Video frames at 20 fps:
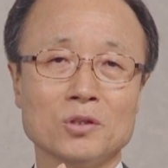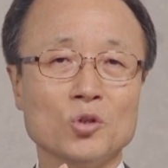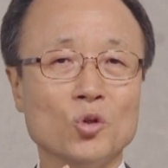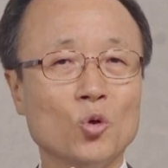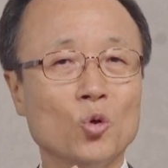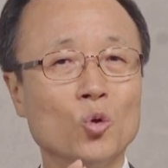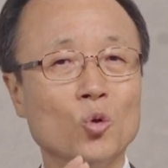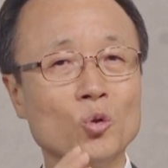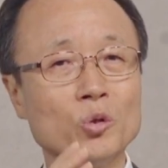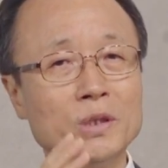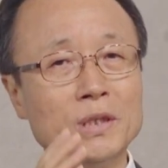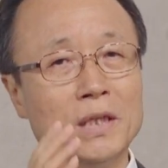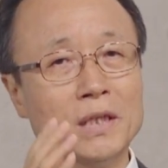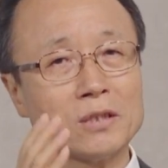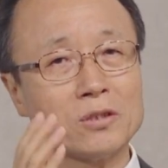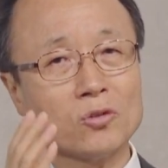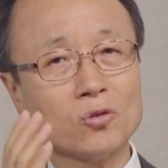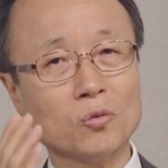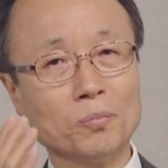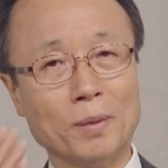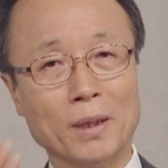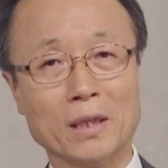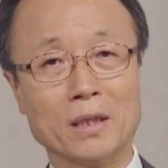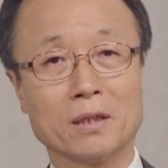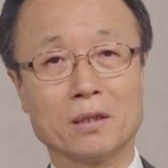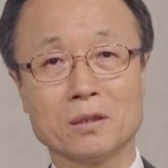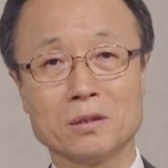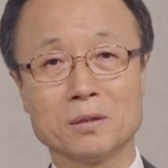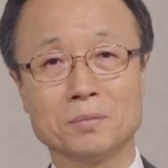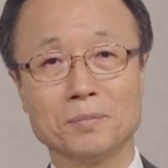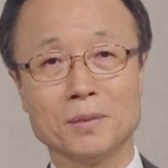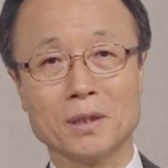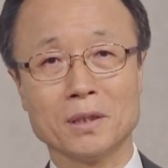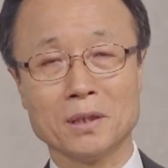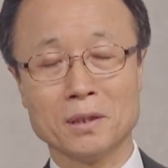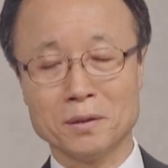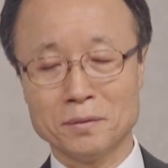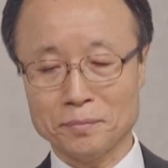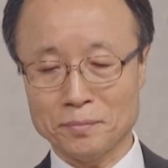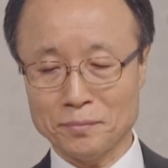공의에서도 봐야 하는 것입니다.